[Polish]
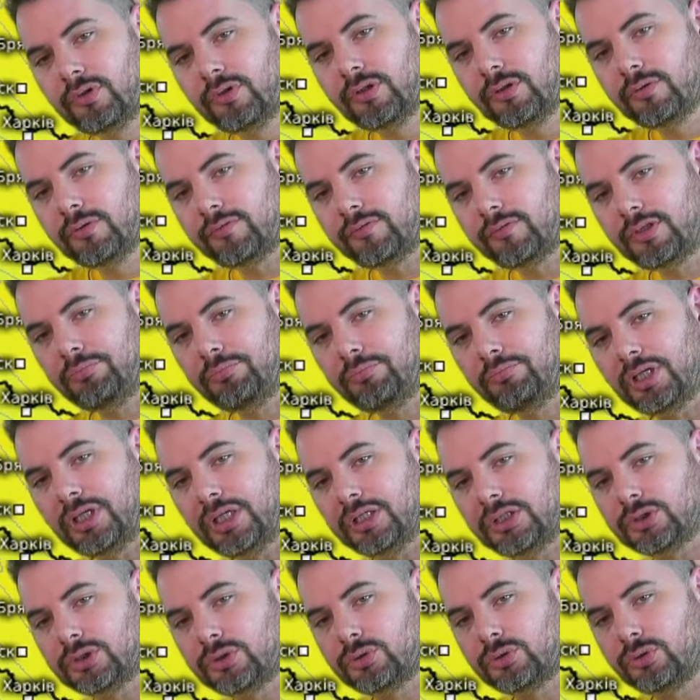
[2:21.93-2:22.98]
w tym
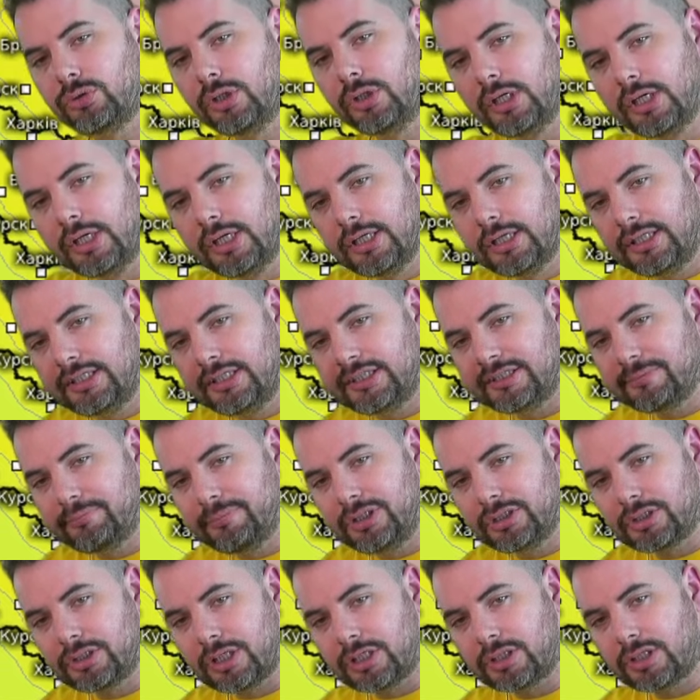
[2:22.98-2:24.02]
miejscu i
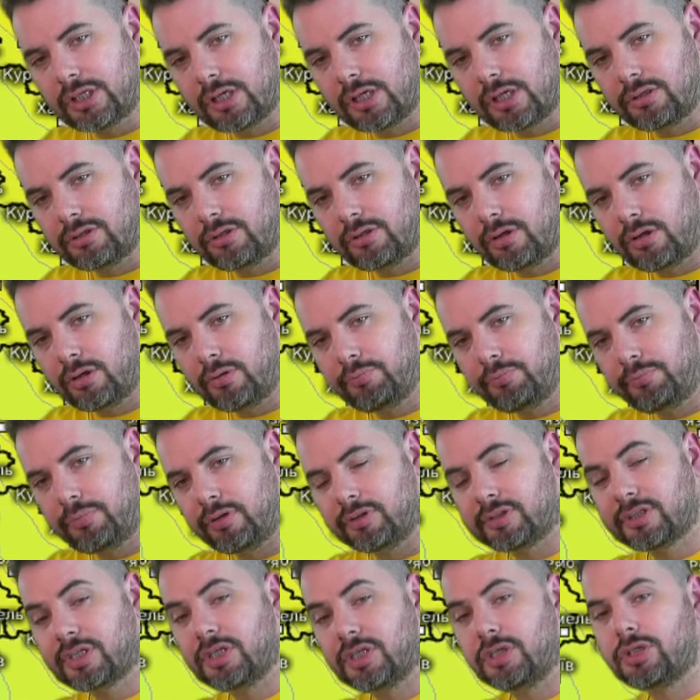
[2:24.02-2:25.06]
zbliża się do
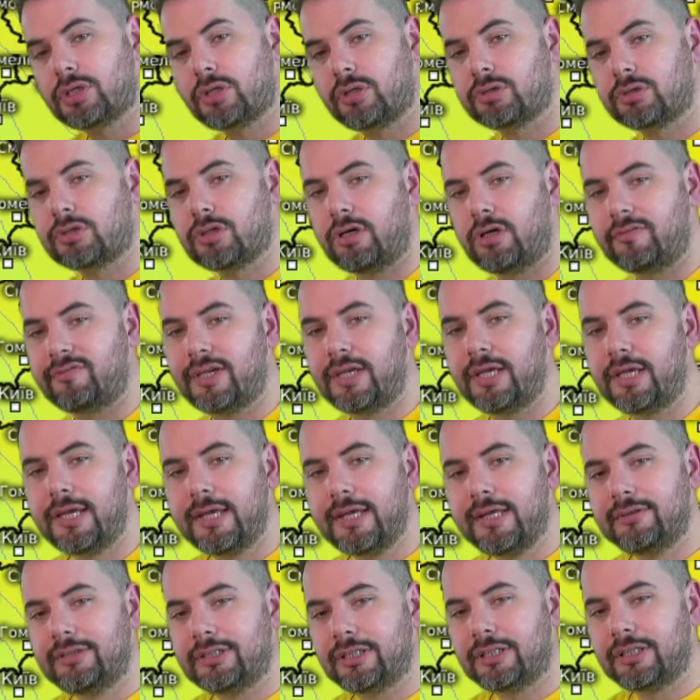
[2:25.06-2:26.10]
Polski Środkowej,
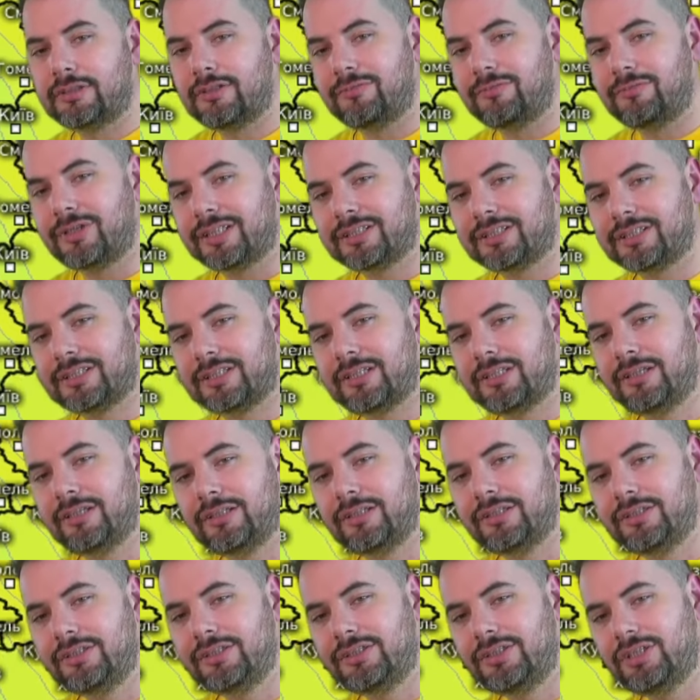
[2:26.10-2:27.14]
natomiast
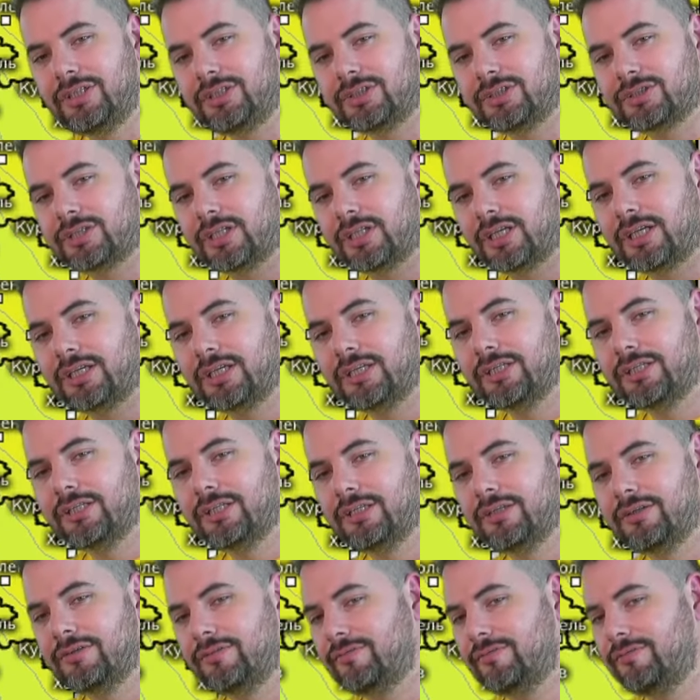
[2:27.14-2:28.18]
niże
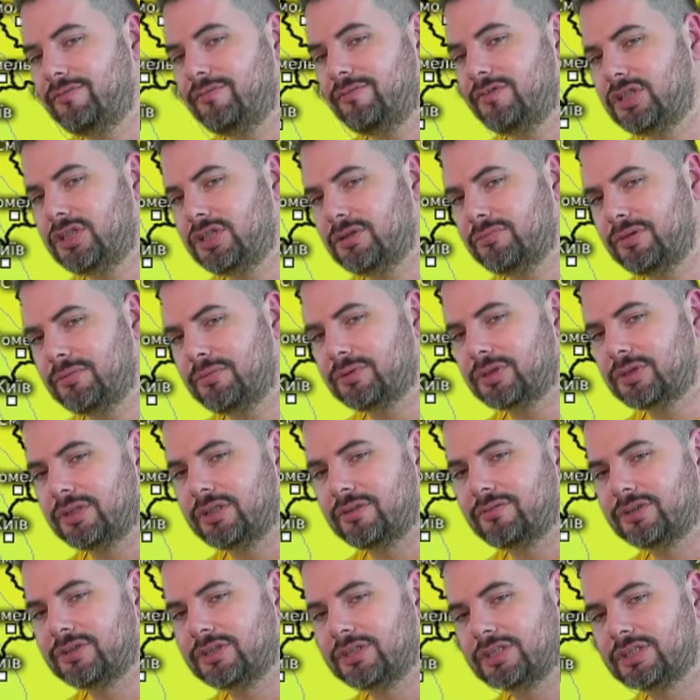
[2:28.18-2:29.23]
widzimy przede
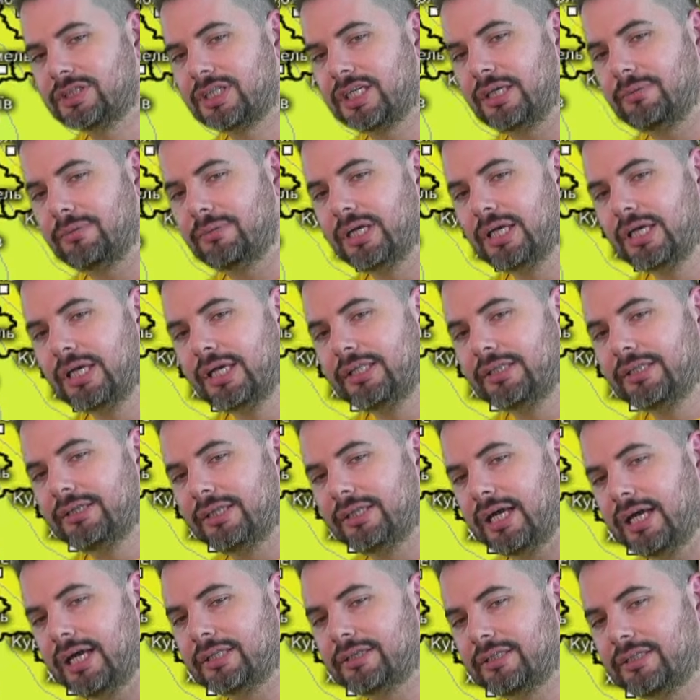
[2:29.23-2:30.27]
wszystkim
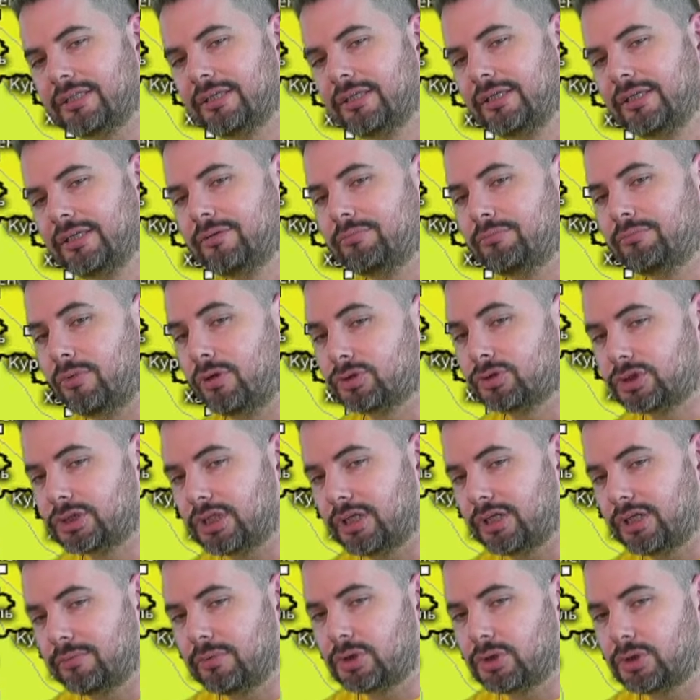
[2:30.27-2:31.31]
nad
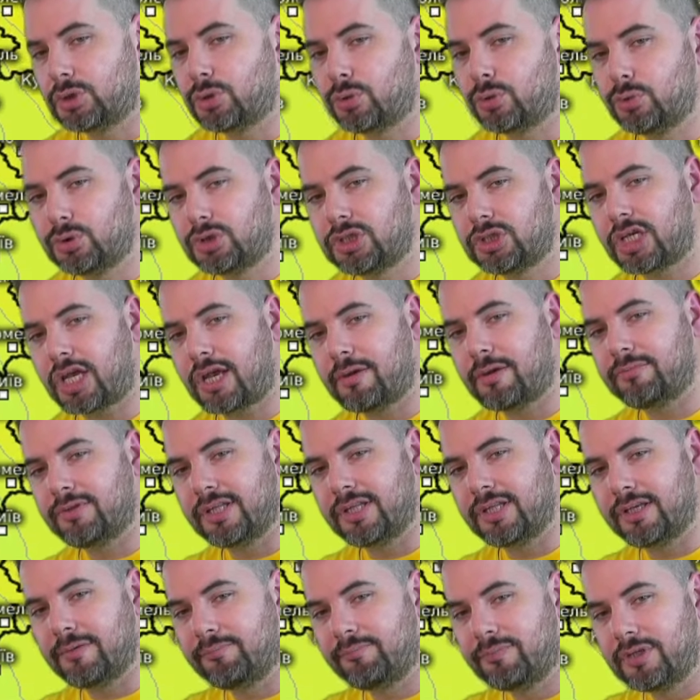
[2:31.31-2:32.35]
Morzem
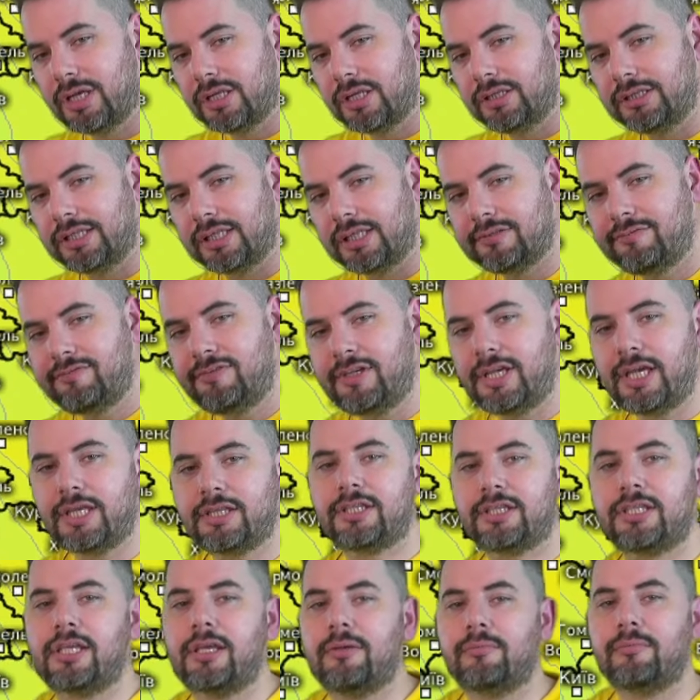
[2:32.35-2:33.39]
Śródziemnym, nad
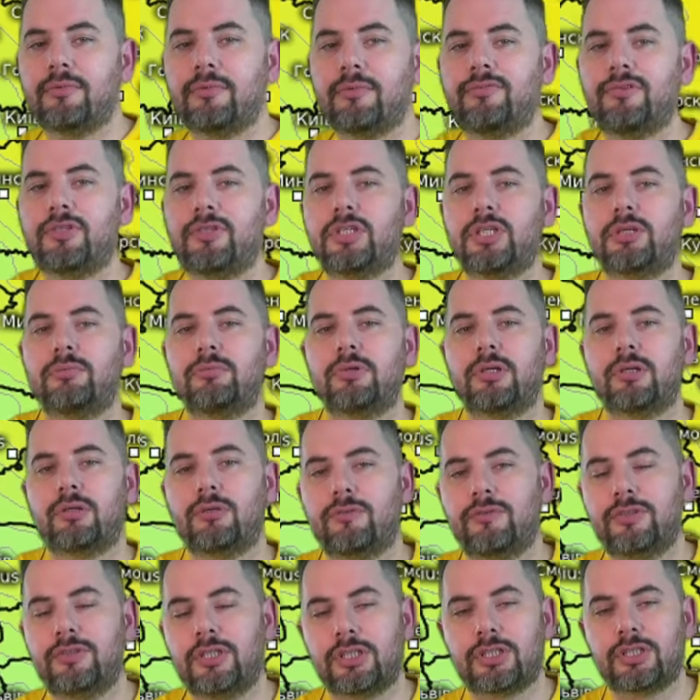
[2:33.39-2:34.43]
Wiedniem, widzimy
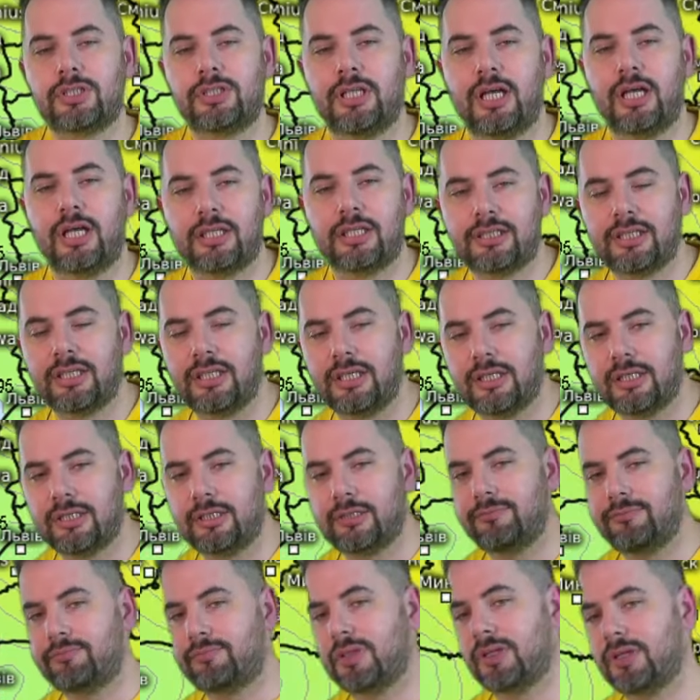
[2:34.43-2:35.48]
również nad e,
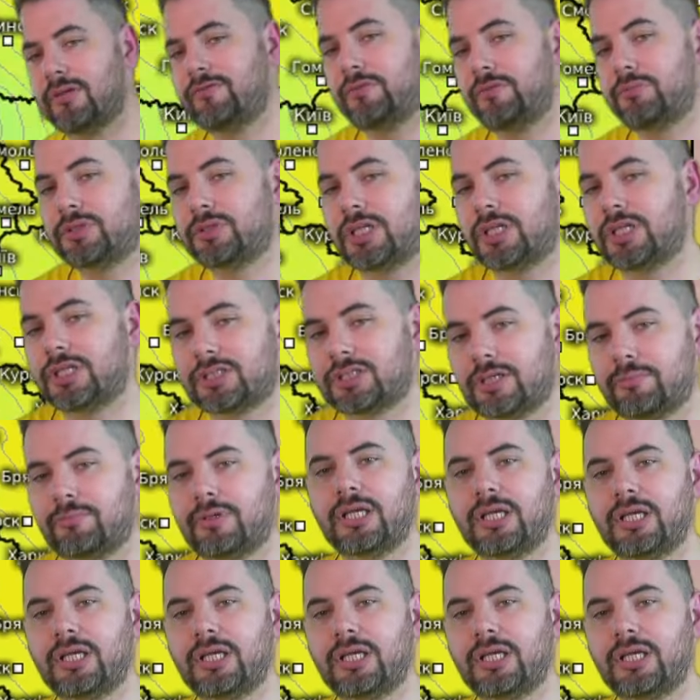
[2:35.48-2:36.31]
wybrzeżem